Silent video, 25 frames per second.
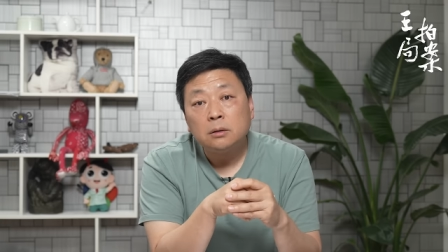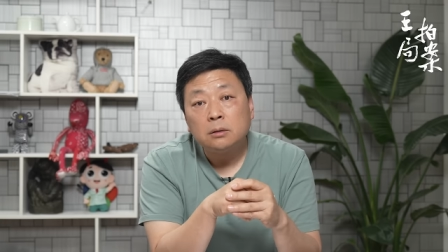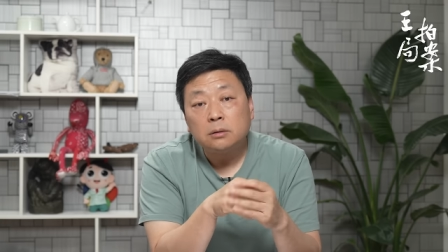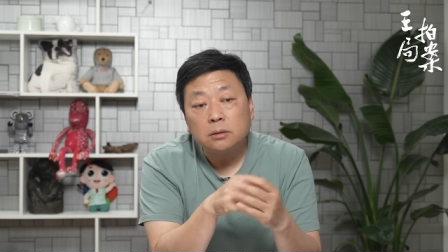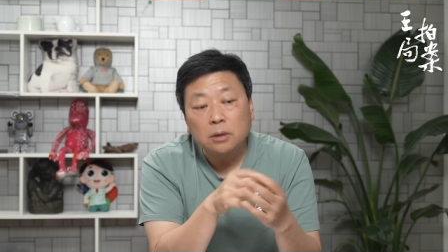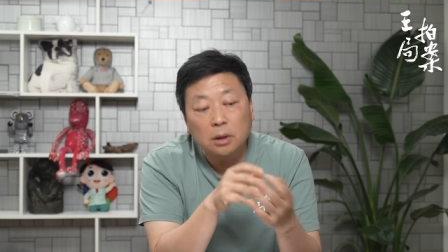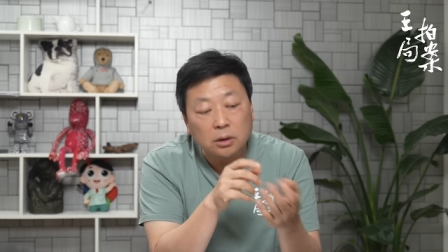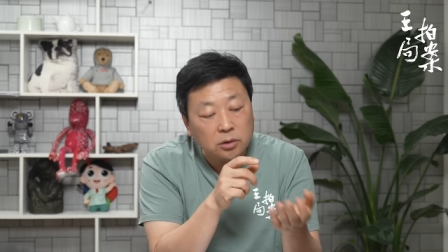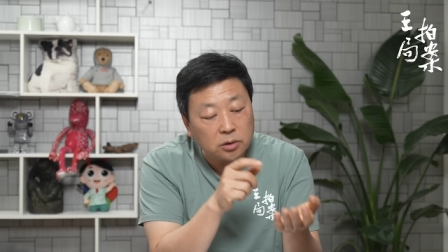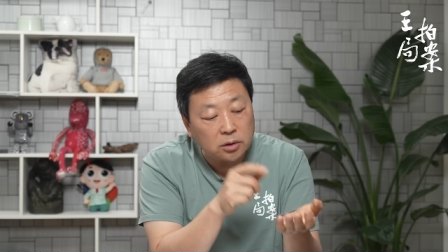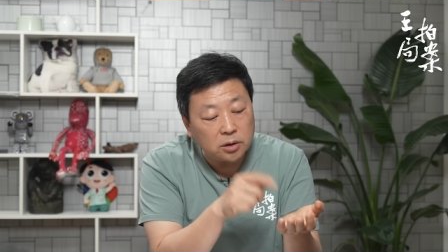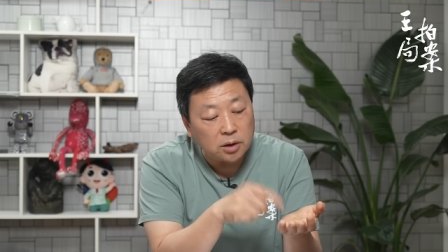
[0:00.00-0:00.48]

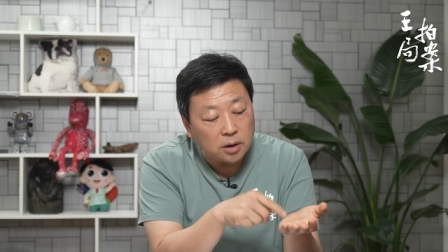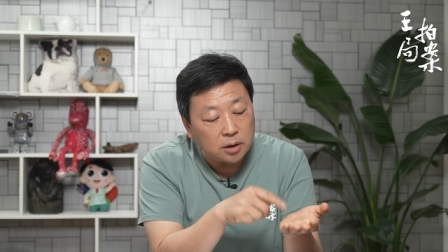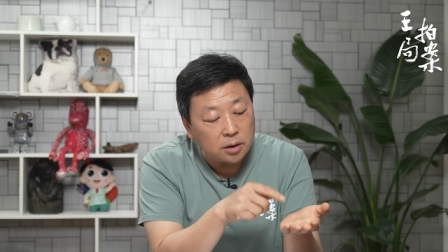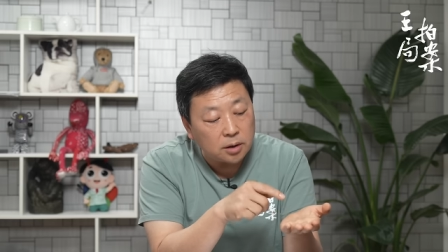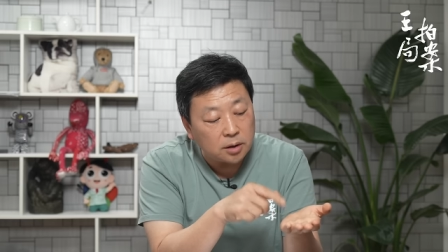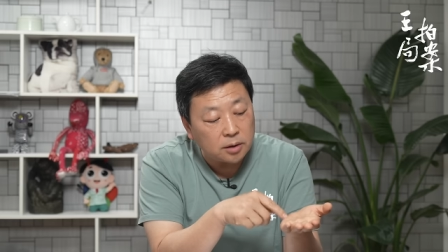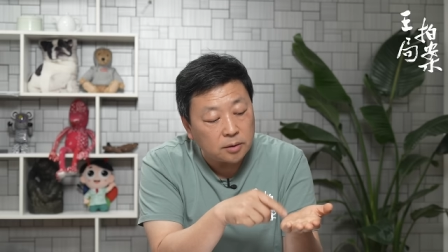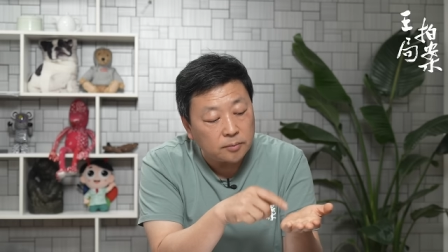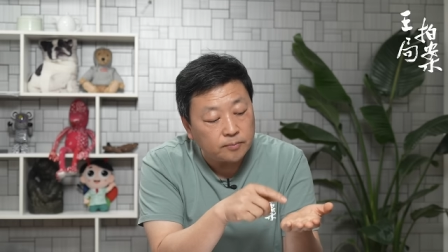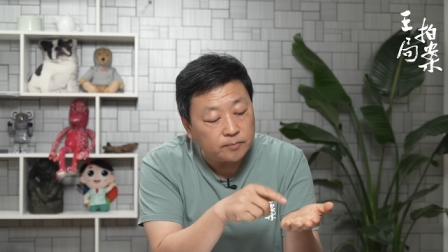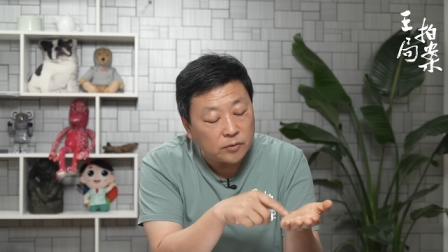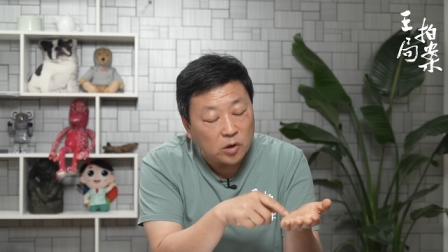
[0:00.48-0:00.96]
当时那
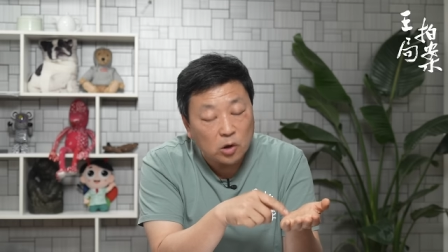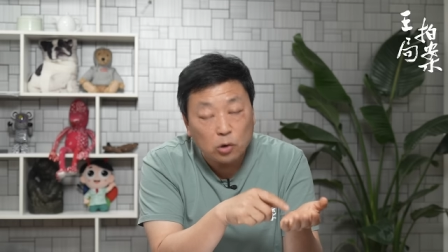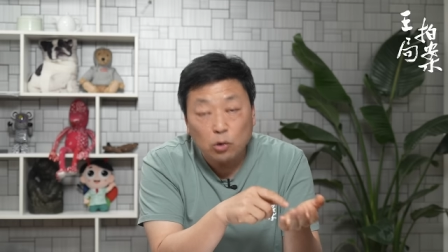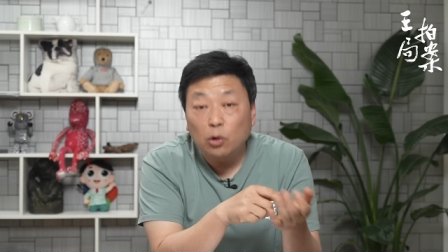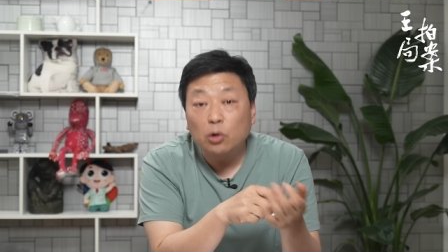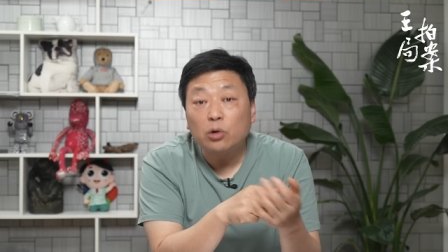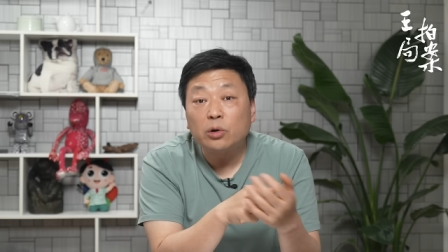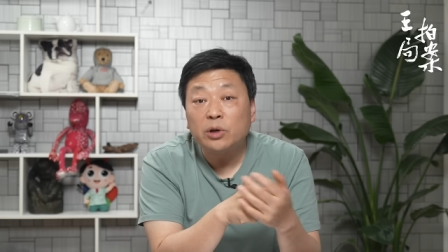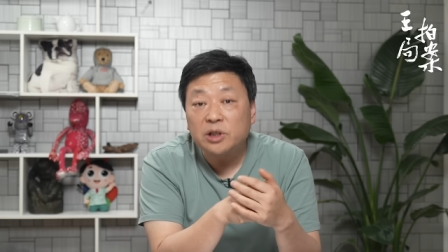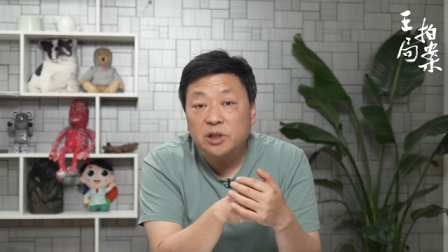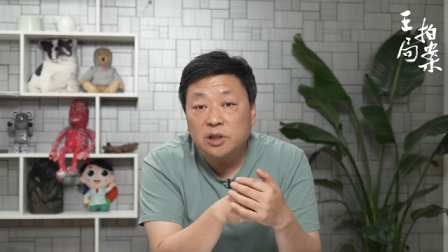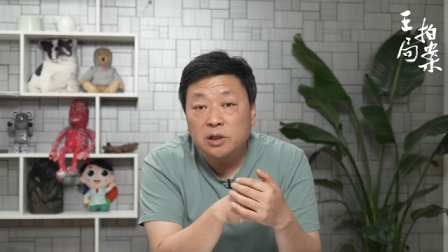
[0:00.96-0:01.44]
个罗
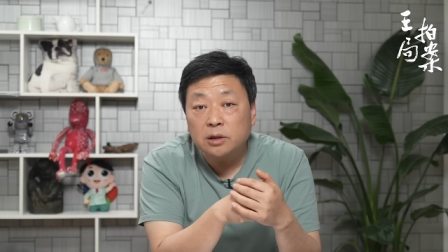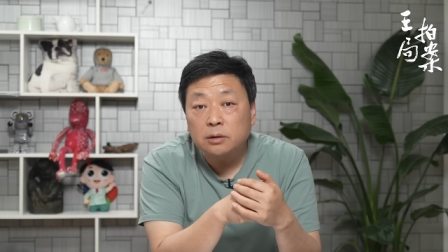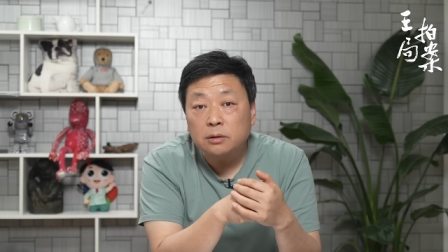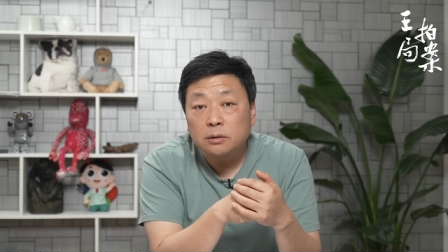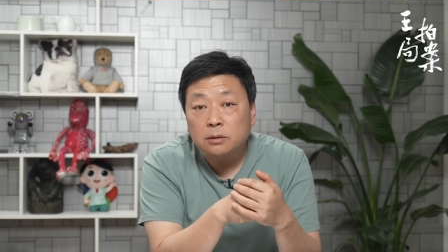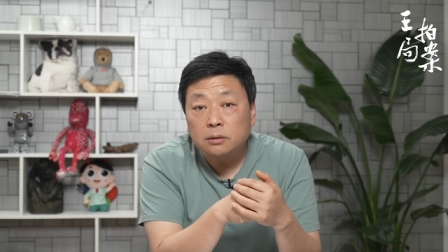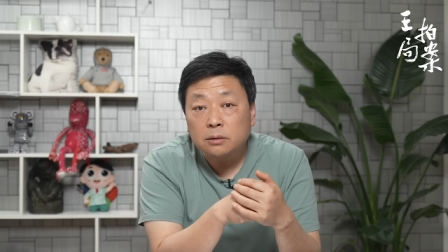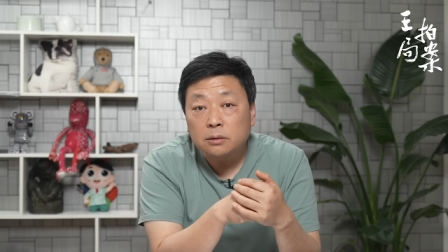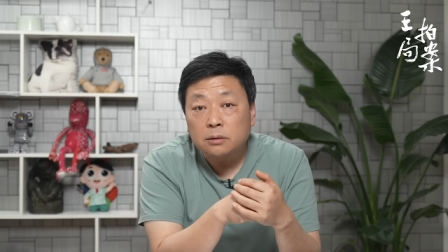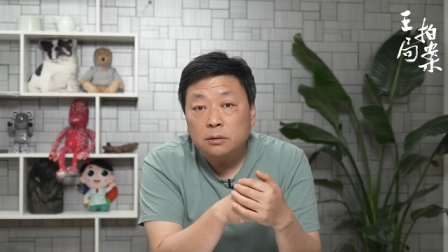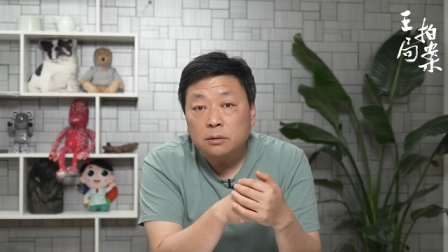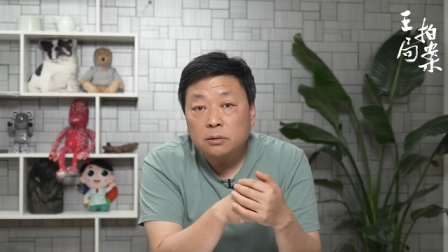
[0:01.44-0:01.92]
瑞卿，
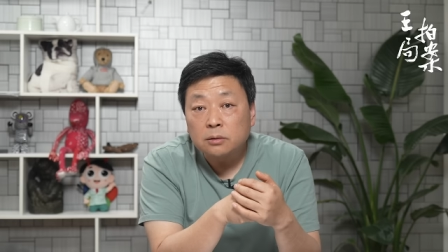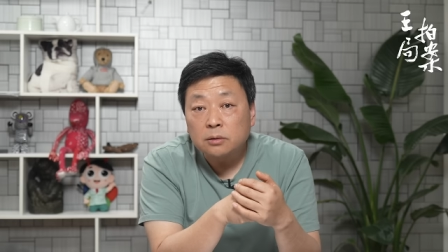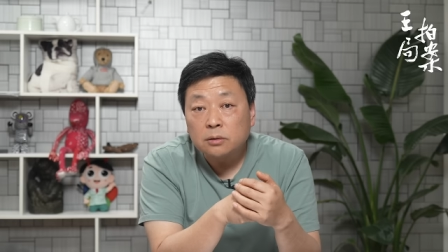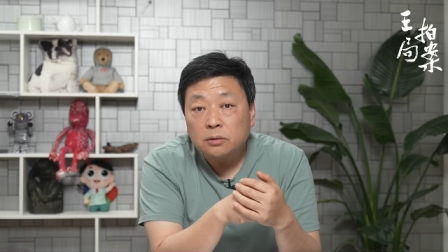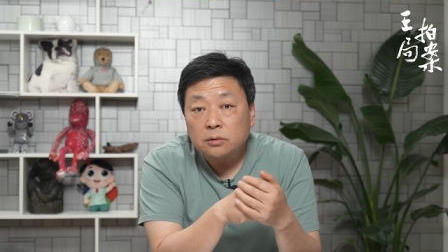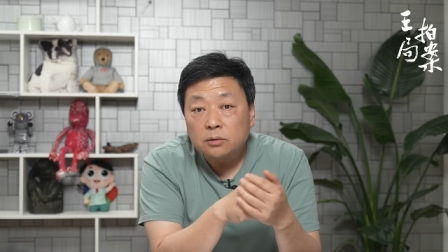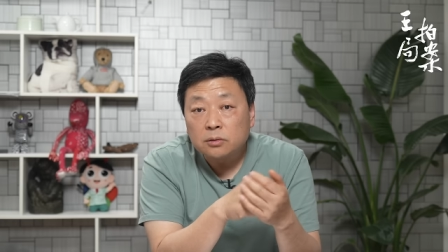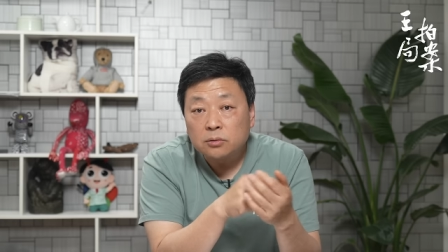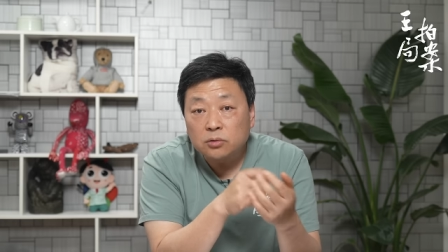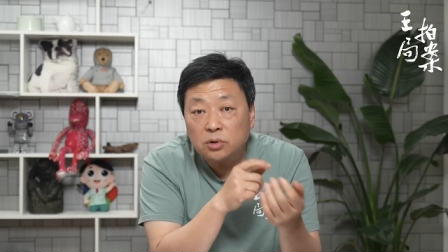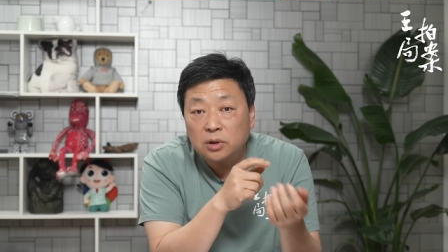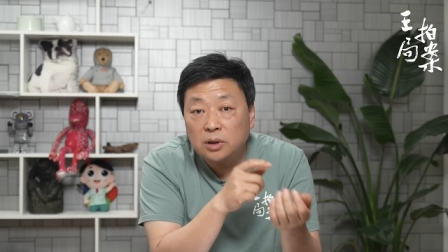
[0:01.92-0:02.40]

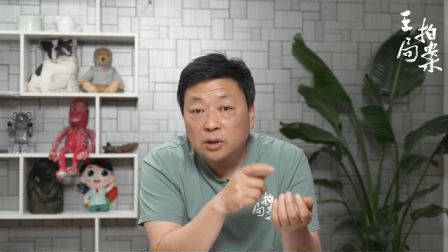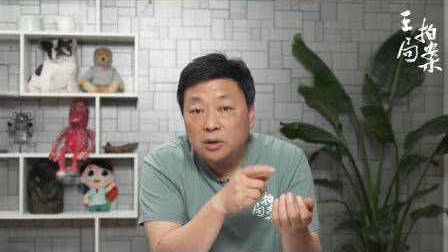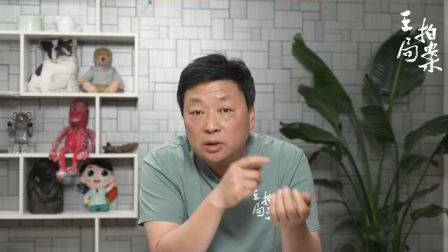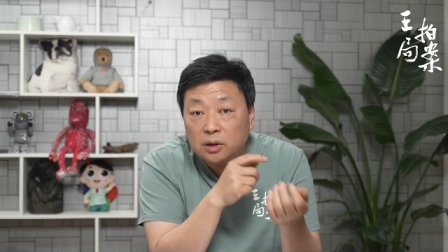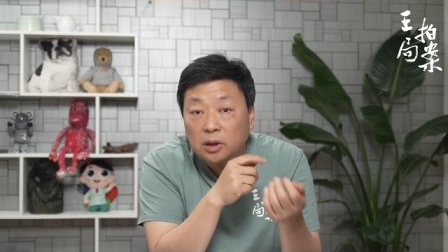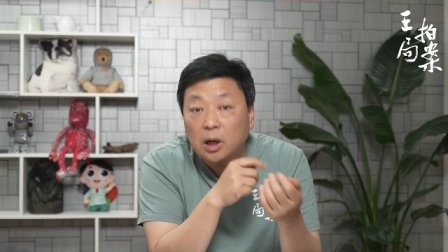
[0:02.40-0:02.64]
最